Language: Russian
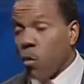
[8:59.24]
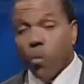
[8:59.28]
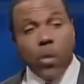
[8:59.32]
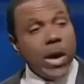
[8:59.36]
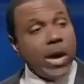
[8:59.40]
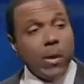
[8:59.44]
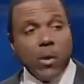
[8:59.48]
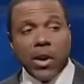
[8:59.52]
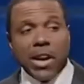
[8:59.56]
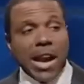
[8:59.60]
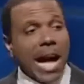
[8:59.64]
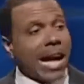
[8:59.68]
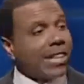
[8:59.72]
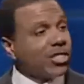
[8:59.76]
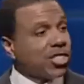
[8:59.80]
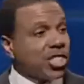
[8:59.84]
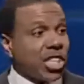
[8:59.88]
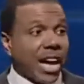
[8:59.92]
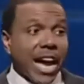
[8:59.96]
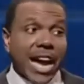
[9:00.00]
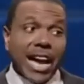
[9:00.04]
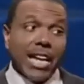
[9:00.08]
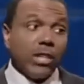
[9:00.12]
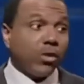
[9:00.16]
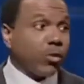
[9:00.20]
Мы не
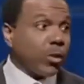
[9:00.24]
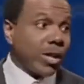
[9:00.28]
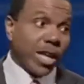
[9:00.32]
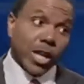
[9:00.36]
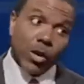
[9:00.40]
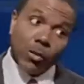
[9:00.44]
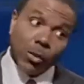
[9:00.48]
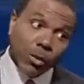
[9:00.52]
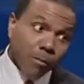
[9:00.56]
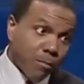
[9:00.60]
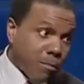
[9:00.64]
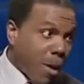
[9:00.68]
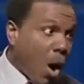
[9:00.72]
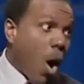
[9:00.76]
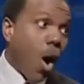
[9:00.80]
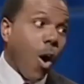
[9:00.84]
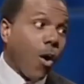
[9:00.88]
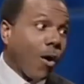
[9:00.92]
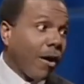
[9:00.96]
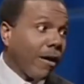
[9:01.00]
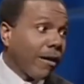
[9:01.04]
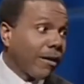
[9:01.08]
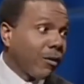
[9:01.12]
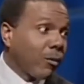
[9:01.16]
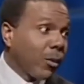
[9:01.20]
изменились, когда Иисус
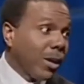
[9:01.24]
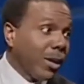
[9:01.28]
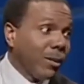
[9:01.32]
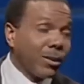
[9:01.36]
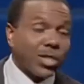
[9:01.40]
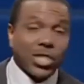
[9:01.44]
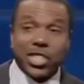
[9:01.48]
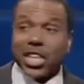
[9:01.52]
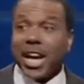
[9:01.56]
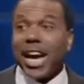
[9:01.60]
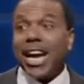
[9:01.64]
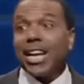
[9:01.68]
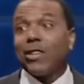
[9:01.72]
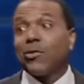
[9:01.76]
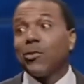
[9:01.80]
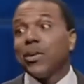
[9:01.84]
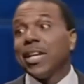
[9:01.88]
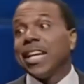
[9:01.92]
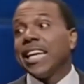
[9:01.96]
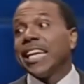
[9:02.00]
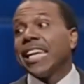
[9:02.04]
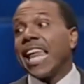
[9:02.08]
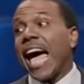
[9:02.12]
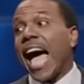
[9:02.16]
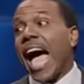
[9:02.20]
родился. Мы
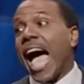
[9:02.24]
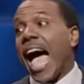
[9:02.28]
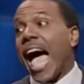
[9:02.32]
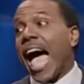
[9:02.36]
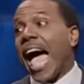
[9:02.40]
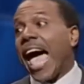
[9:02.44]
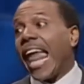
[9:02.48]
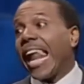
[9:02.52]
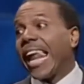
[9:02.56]
изменились, когда